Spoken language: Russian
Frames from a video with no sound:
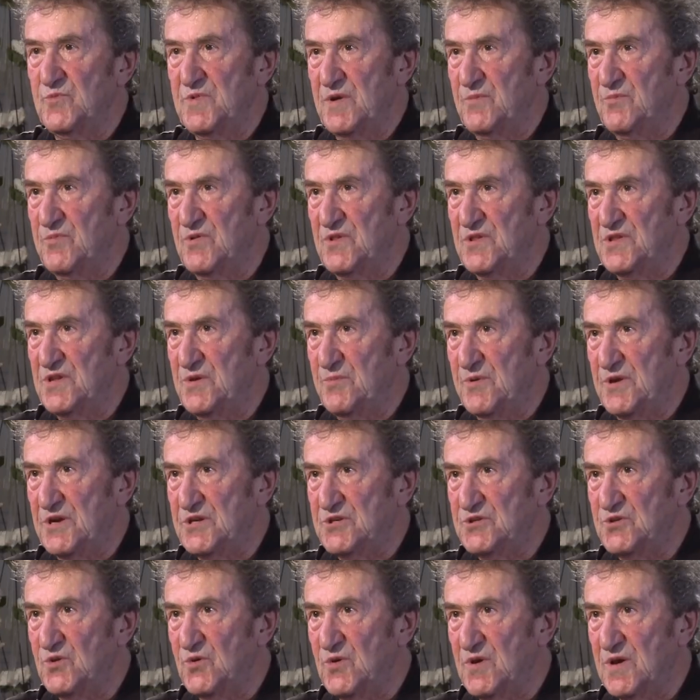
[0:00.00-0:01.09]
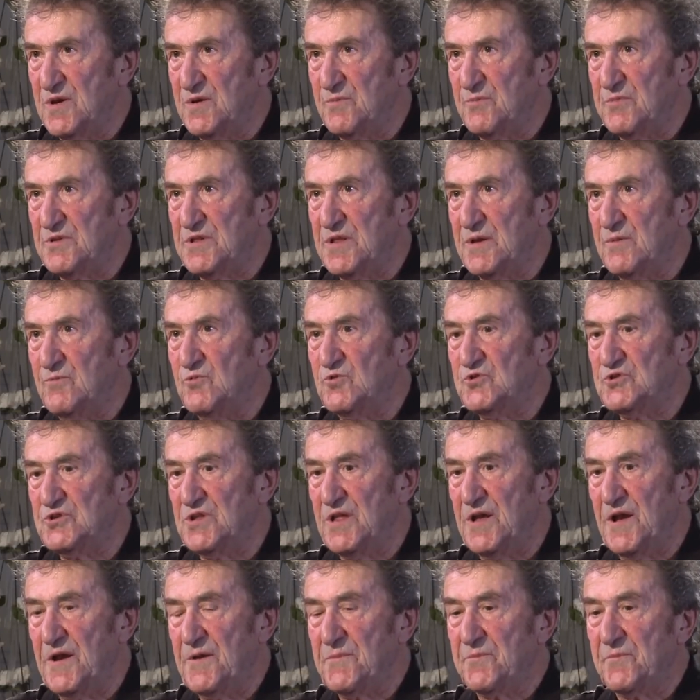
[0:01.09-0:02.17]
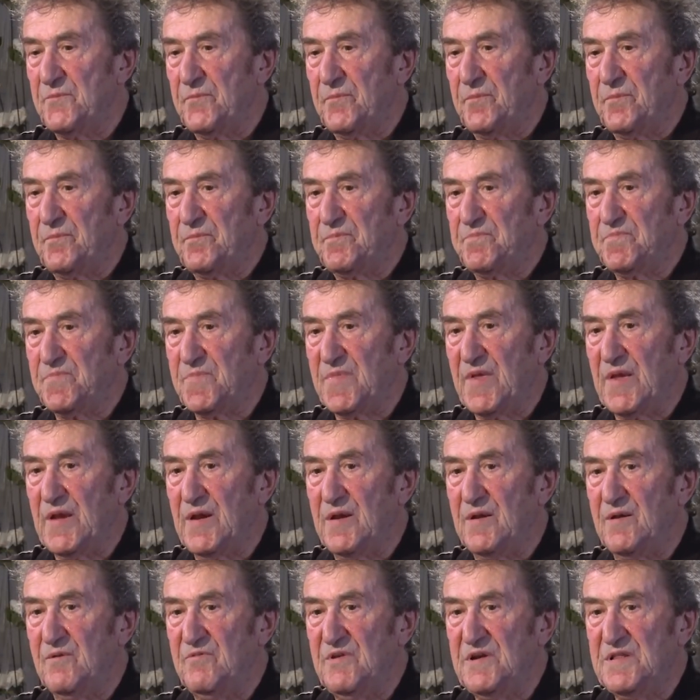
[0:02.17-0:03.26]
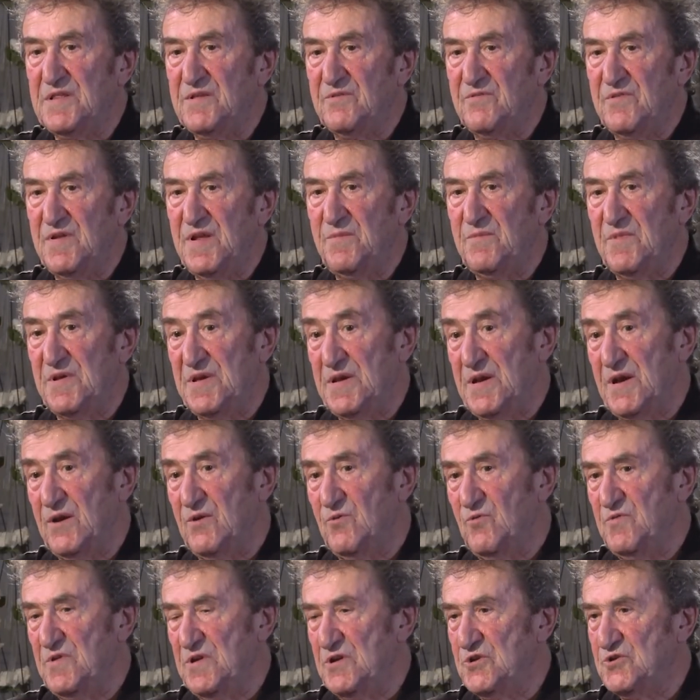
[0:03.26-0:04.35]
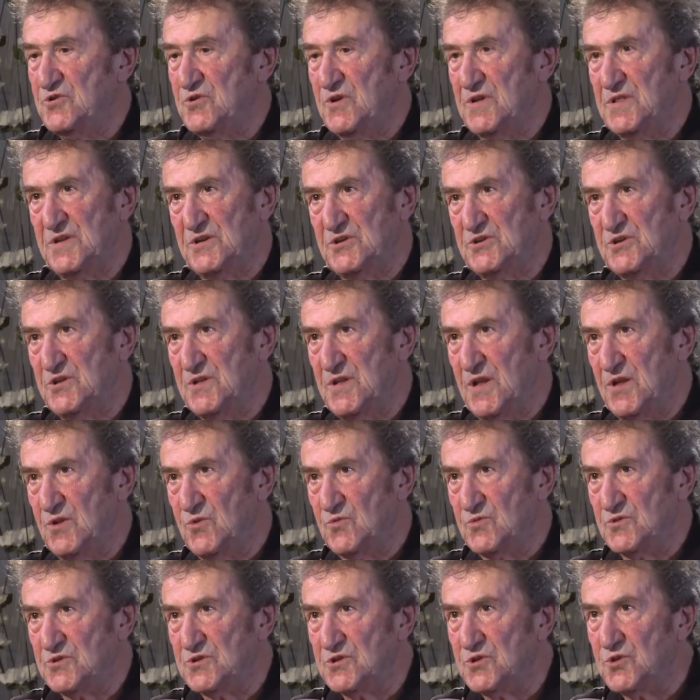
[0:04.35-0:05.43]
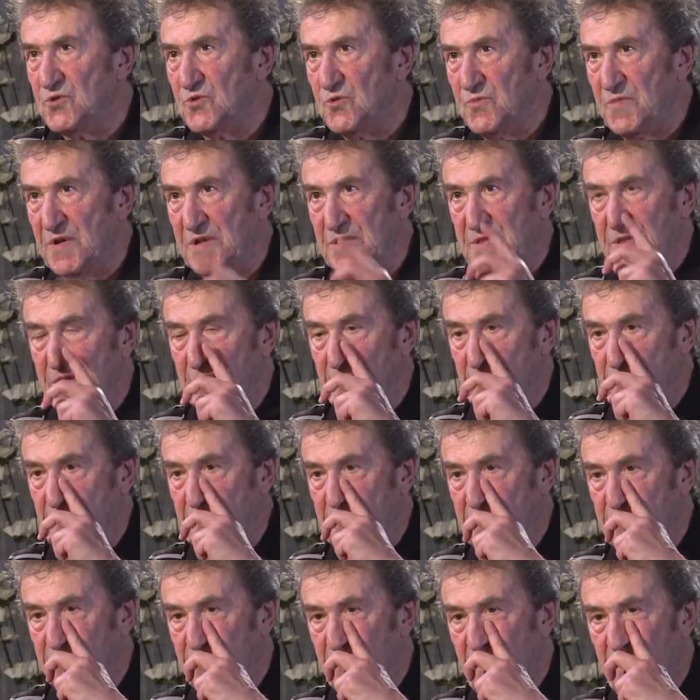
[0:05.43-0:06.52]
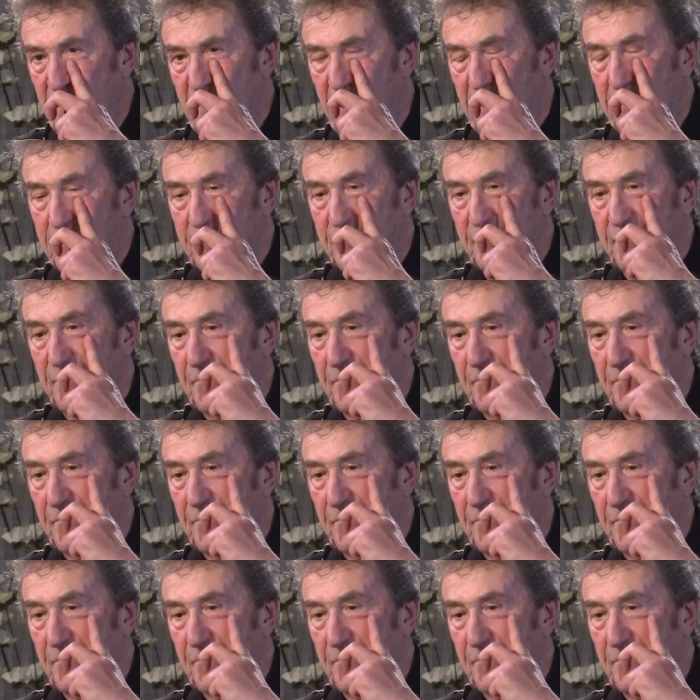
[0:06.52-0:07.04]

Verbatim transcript: меня было непростое, потому что э, в это время, я уверен, что однажды найдутся документы, в это mm-hmm. время